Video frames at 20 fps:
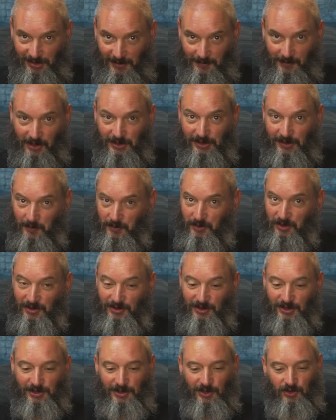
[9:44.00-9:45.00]
сам на самом
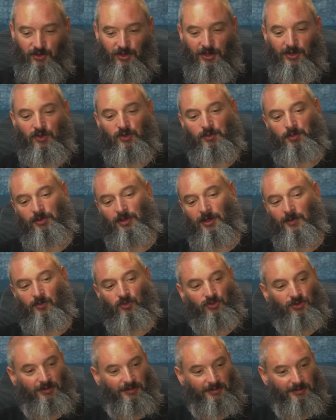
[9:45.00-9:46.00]
деле наслаждаюсь,
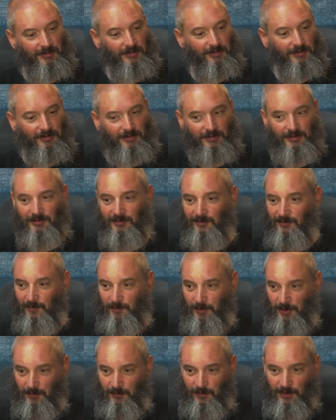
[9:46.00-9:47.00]
потому что э,
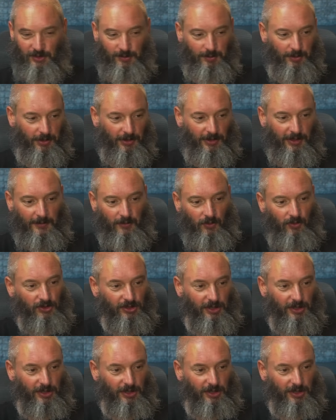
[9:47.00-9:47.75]
в первый раз передо мной